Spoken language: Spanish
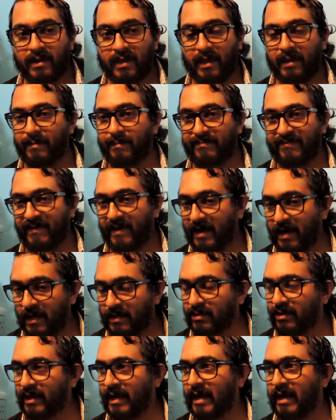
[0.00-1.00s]
que
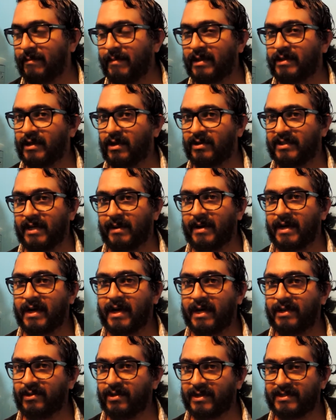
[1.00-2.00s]
Fernando claramente lo está
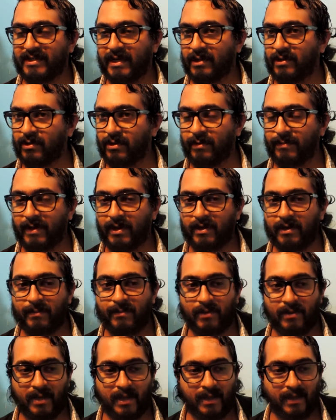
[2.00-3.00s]
bajando hacia todo el
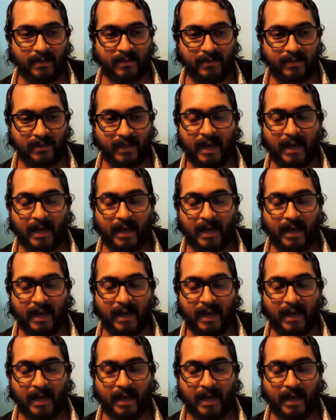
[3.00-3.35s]
peronismo de,